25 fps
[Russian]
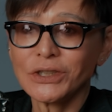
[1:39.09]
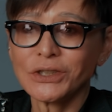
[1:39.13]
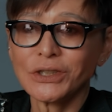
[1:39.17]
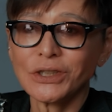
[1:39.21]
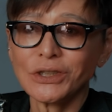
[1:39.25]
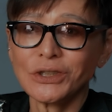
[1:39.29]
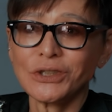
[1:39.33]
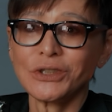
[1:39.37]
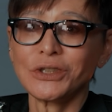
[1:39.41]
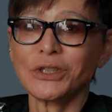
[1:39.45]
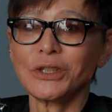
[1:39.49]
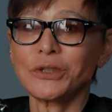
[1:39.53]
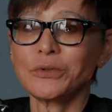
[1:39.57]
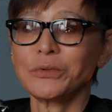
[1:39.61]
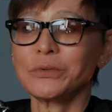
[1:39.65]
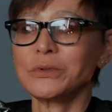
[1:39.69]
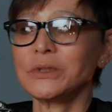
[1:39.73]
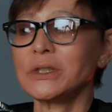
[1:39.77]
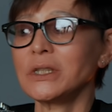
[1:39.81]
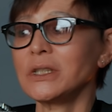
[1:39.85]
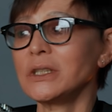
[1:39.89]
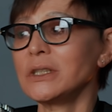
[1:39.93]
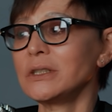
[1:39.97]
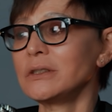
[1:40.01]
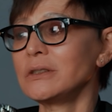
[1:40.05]
тысячи
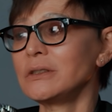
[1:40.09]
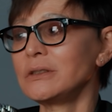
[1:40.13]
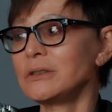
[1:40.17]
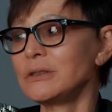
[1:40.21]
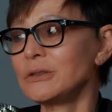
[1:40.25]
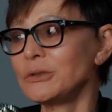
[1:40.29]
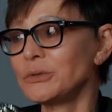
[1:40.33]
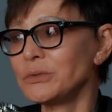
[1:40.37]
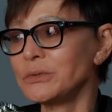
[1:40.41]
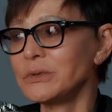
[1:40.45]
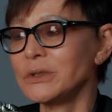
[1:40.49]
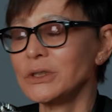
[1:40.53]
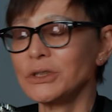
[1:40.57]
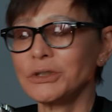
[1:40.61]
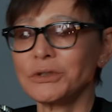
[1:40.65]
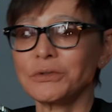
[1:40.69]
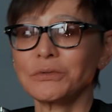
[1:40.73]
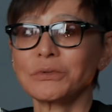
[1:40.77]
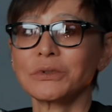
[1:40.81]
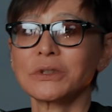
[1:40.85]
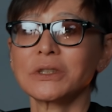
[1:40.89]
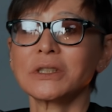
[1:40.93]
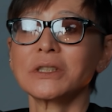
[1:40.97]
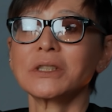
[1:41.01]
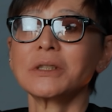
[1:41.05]
людей люди
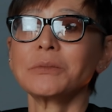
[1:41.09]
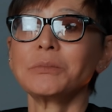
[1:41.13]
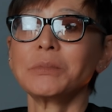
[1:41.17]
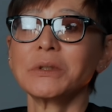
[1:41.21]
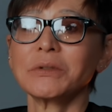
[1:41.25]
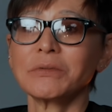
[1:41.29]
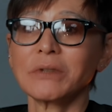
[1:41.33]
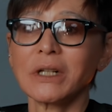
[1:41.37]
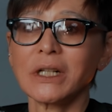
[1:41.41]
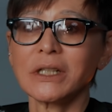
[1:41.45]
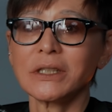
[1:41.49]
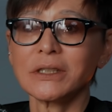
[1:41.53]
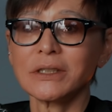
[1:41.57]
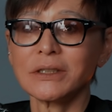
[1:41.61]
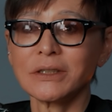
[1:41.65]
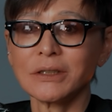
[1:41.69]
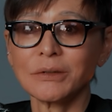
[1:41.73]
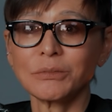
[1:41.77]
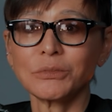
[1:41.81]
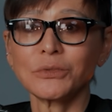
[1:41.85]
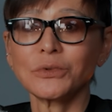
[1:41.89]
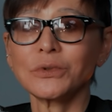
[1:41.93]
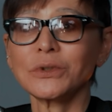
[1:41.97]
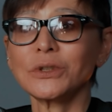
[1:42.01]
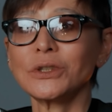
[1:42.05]
чего-то добивались, и
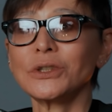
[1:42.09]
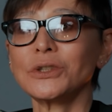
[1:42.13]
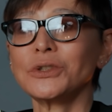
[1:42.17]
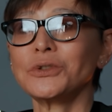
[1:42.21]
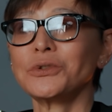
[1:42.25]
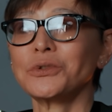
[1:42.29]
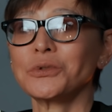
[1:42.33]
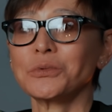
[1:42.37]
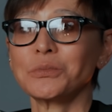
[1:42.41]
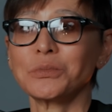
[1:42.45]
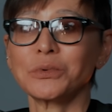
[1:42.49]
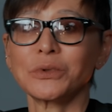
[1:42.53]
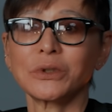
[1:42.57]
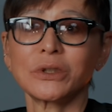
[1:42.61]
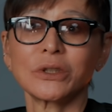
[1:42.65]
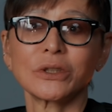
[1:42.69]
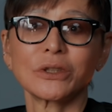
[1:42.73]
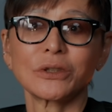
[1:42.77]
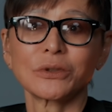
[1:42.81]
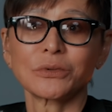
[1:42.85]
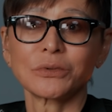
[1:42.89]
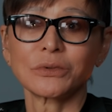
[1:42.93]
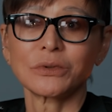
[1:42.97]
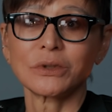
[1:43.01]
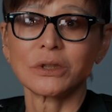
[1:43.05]
многие еще более
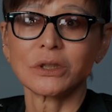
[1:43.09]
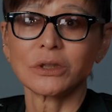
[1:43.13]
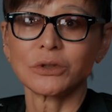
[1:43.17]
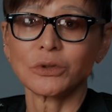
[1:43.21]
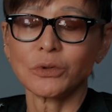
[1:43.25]
крутых.